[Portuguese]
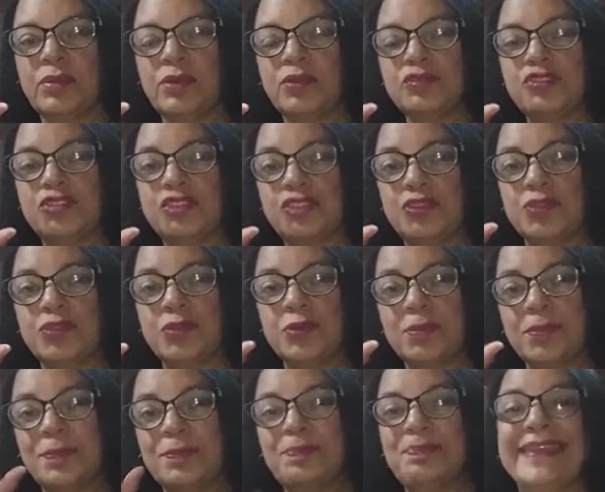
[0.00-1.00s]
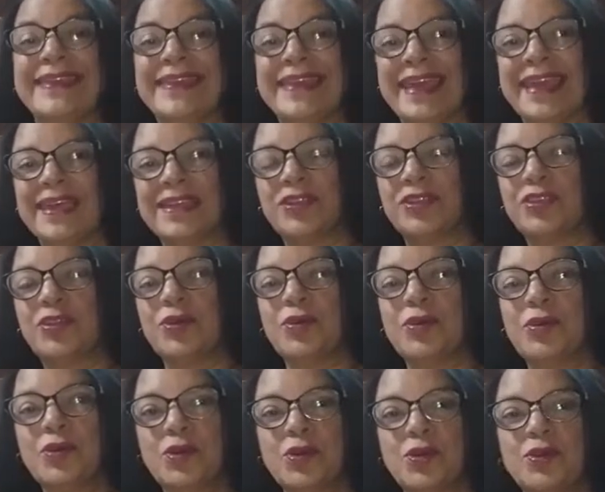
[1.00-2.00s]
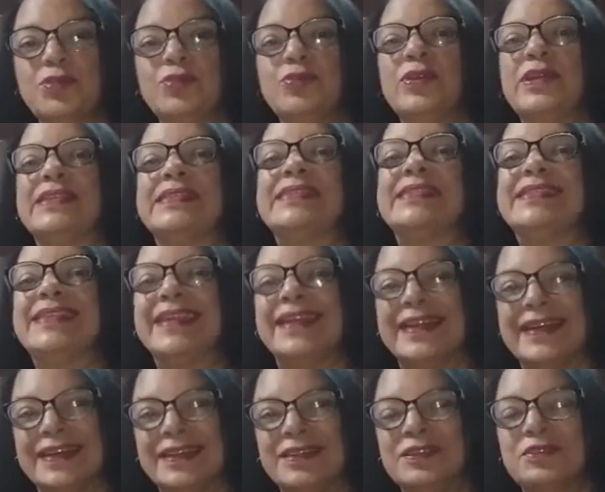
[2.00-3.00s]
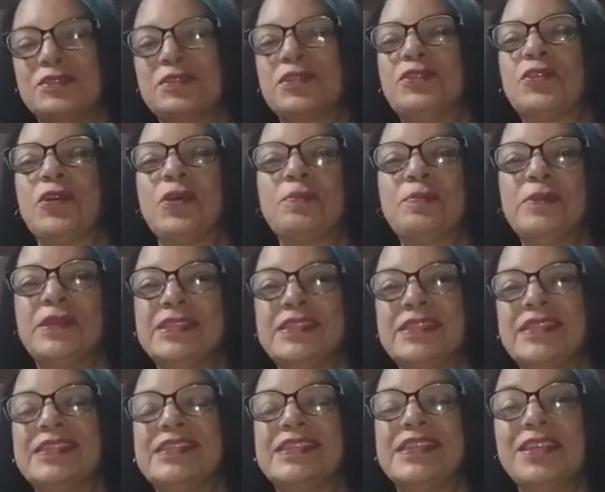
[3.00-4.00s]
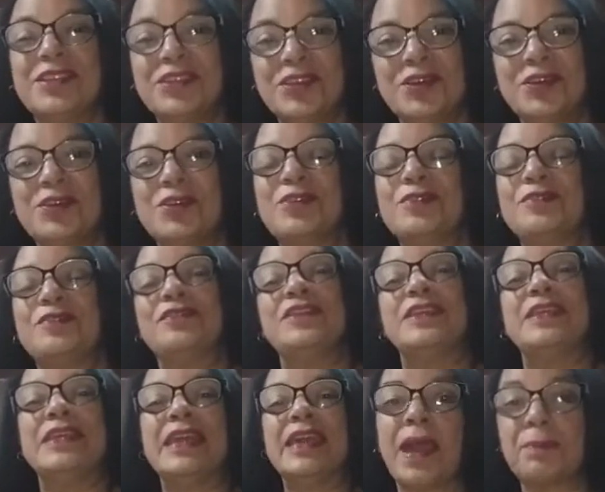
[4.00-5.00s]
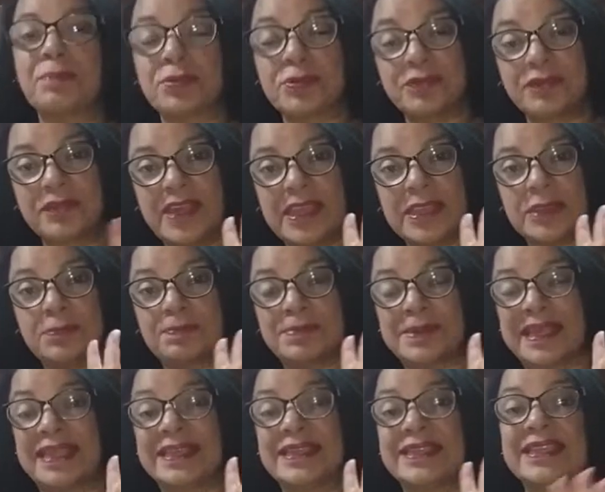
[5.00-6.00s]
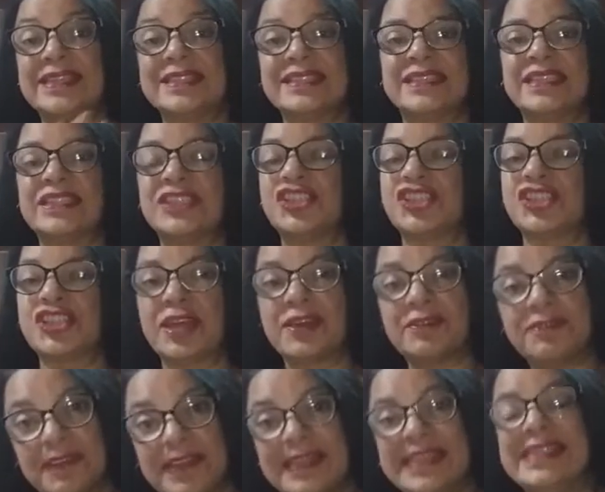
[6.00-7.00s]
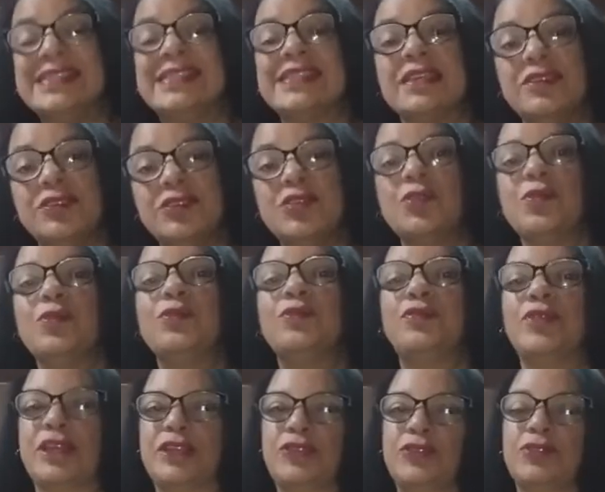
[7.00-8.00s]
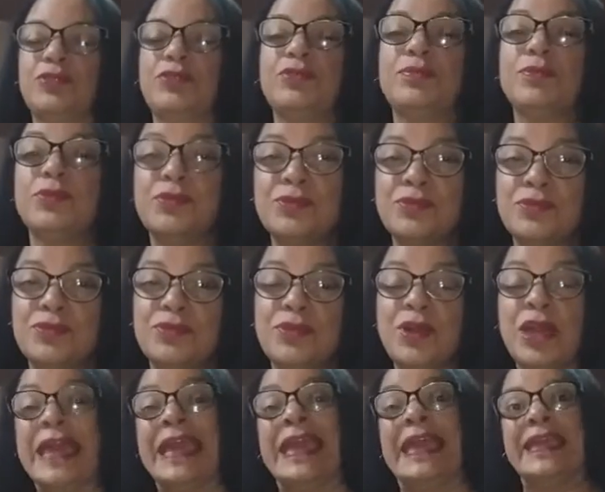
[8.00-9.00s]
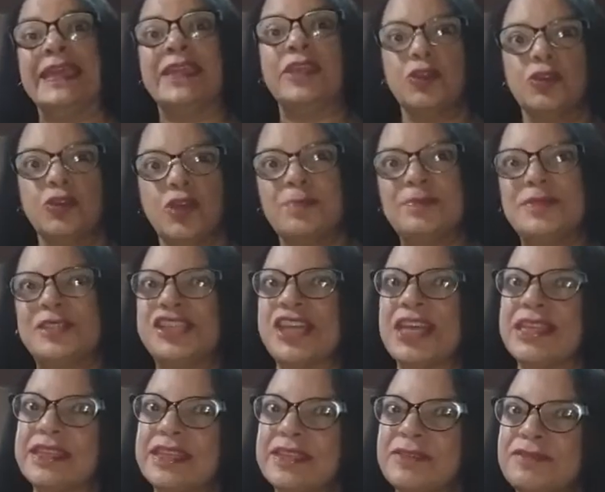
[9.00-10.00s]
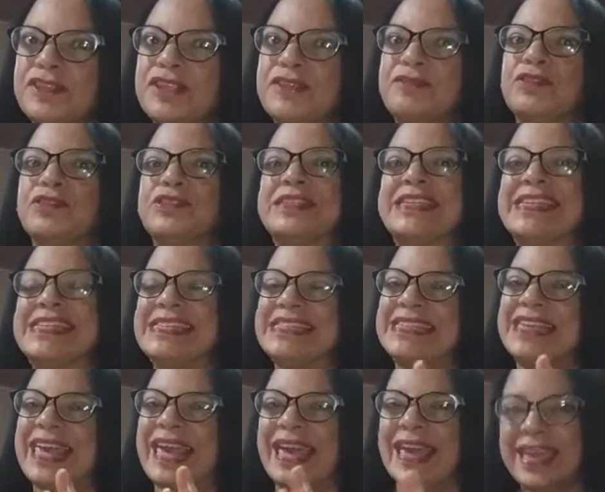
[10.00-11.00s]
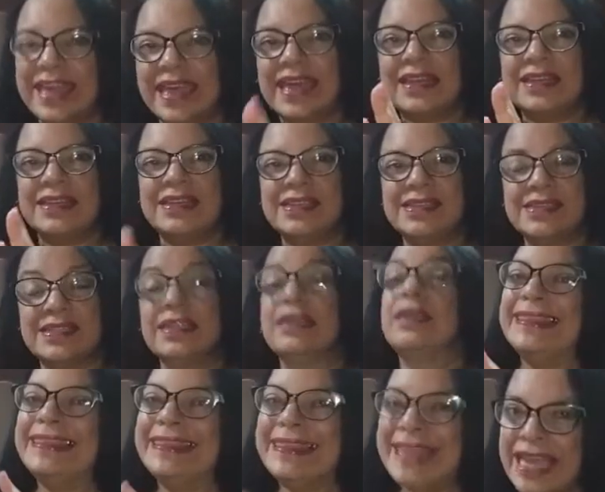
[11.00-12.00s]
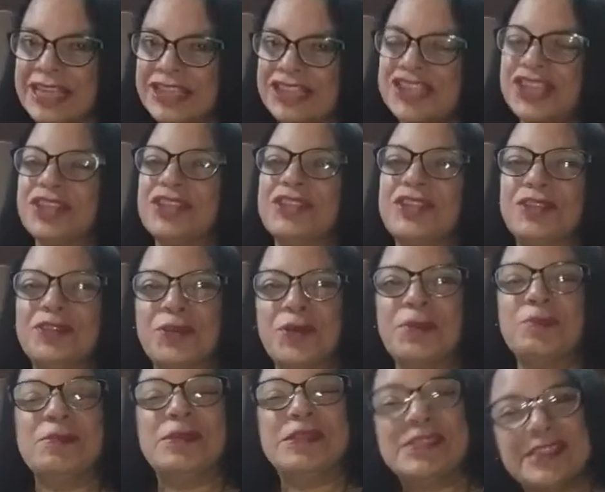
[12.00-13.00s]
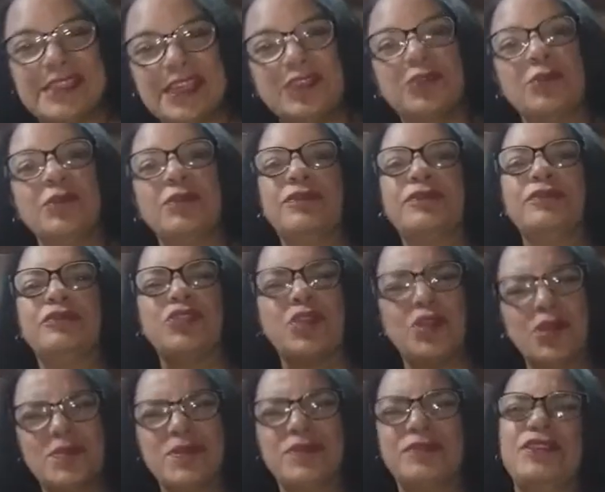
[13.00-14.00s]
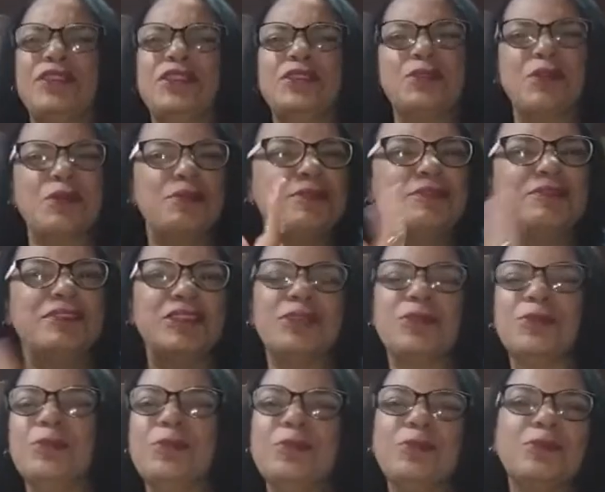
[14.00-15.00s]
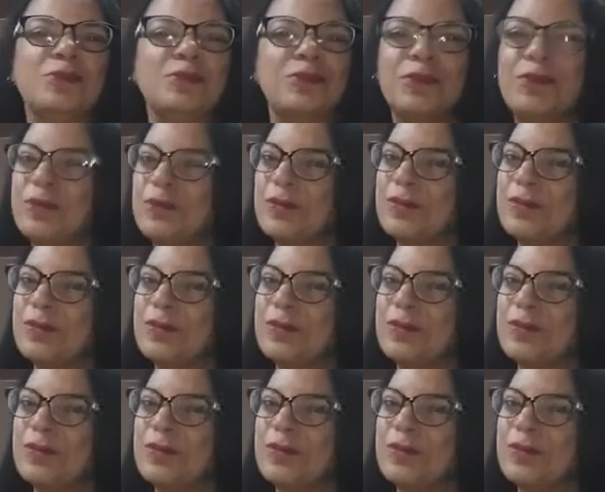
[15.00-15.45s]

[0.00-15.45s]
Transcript: Bonjour! De retorno esse ano de 2019, aproveito para desejar feliz ano novo a todo mundo e que o objetivo de vocês se realizem neste ano de 2019, 2020, 2021,